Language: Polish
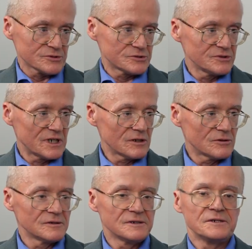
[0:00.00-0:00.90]
prostu
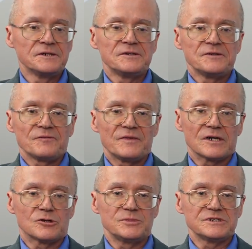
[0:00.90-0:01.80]
jako,
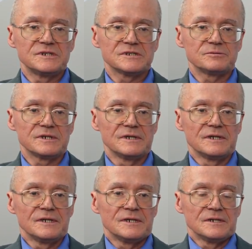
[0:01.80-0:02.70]
jako biznesmen.
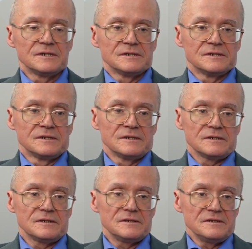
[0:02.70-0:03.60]

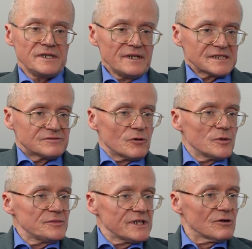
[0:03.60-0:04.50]
Y, nie
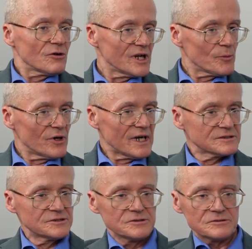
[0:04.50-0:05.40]
nazwałbym tego
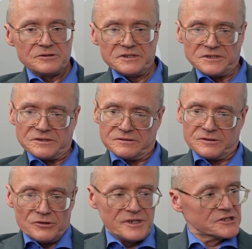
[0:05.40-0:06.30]
kolaboracją. To jest
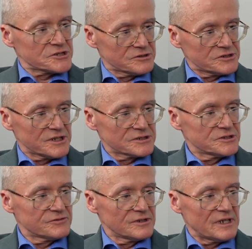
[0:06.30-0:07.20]
konieczność, jak
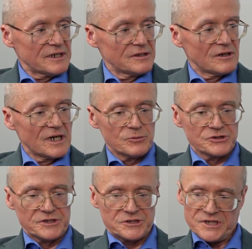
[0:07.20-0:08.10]
się wydaje. No,
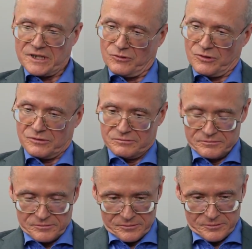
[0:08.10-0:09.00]
albo się chciało